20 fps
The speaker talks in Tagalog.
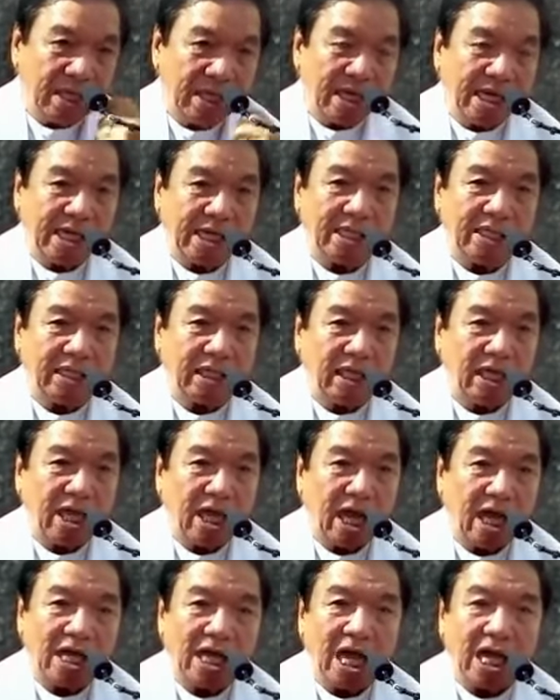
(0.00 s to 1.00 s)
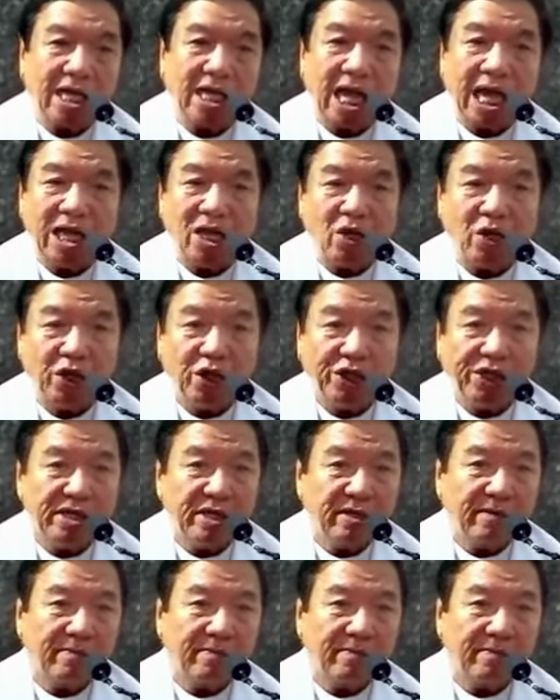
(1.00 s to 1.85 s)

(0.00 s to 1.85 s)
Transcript: na ang agalon,